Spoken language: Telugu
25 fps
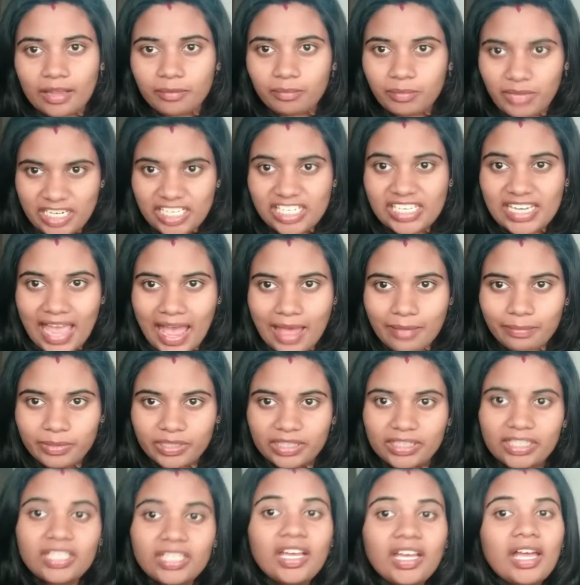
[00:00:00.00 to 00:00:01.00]
మంచి యాప్
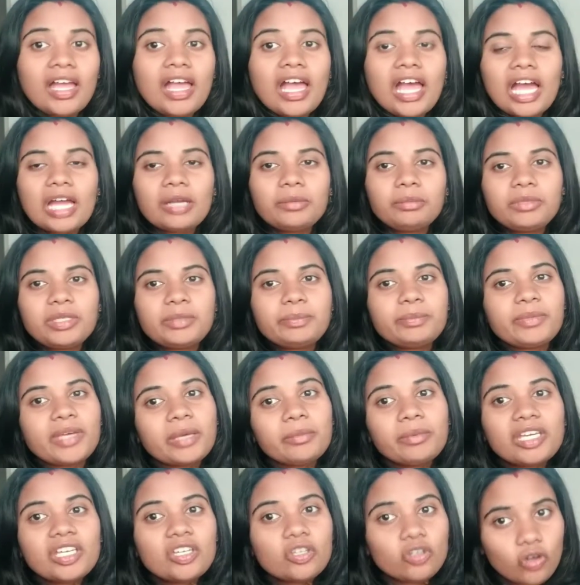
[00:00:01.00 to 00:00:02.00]
ఇది అండ్ మీ
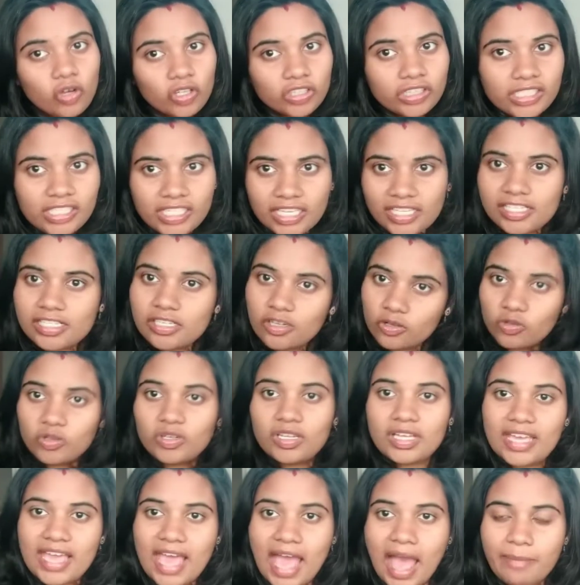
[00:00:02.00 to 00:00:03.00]
బేబీ గ్రోత్ ఇయర్స్లో
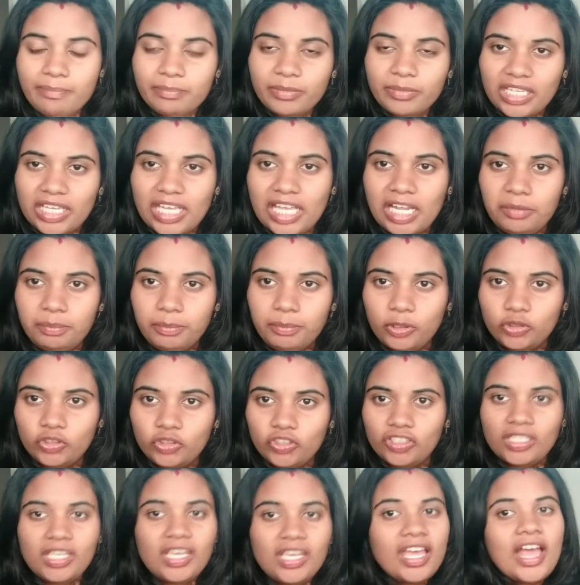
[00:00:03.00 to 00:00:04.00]
కూడా యాప్ మీకు హెల్ప్
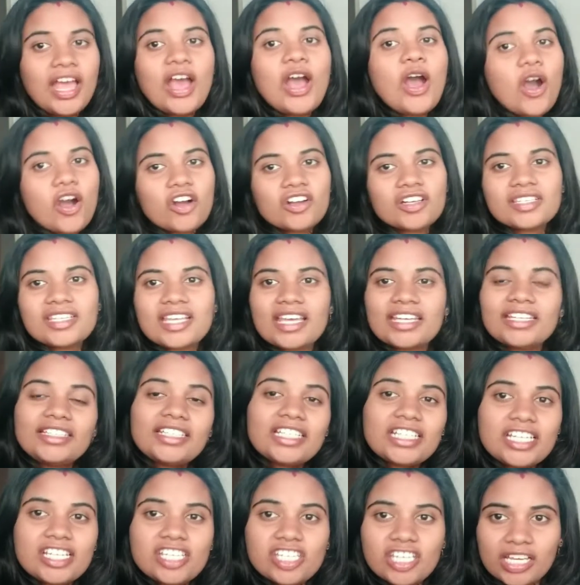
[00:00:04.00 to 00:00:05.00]
అవుతుంది ఒకసారి
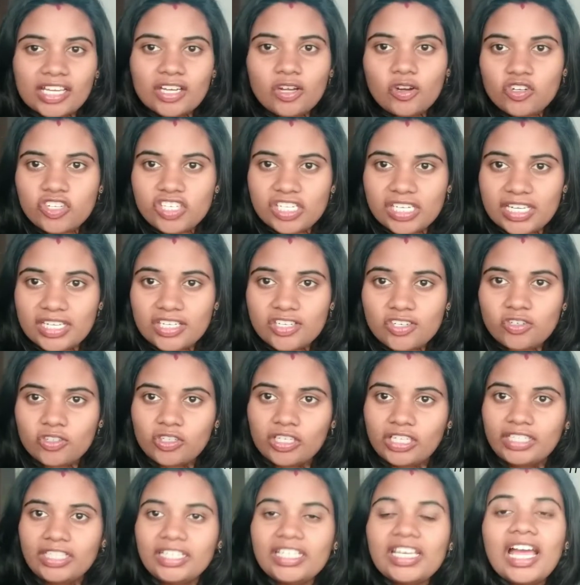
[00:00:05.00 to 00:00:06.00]
దీన్ని చెక్అవుట్ చేసి
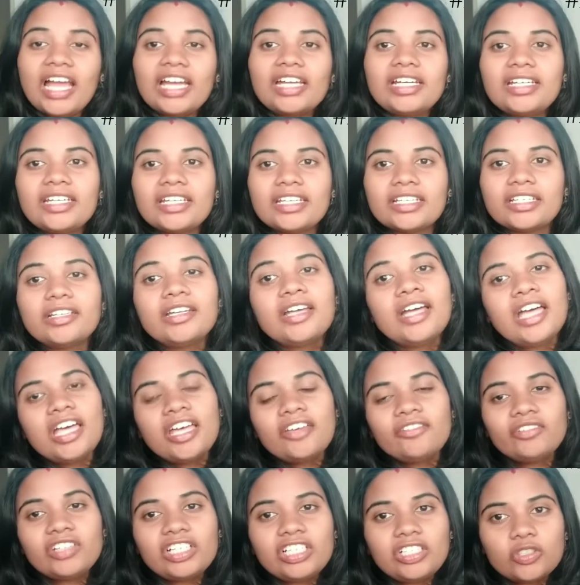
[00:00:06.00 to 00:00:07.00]
చూడండి అండ్
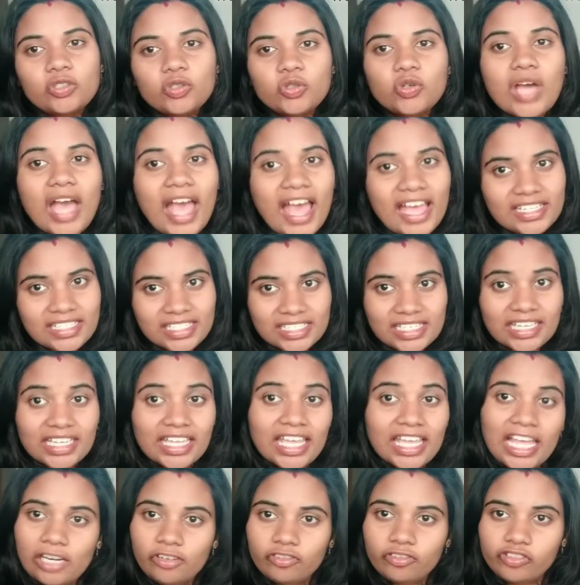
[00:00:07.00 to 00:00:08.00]
వీళ్ళు హ్యాష్ ట్యాగ్
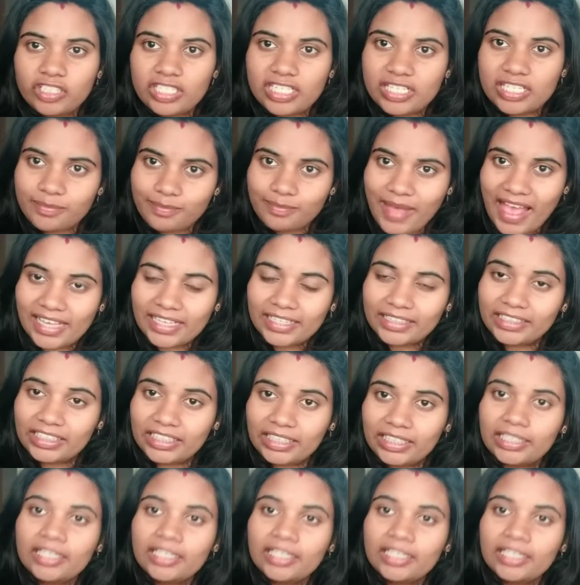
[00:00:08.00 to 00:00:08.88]
హెల్ప్ ఈస్ బ్యాక్ అని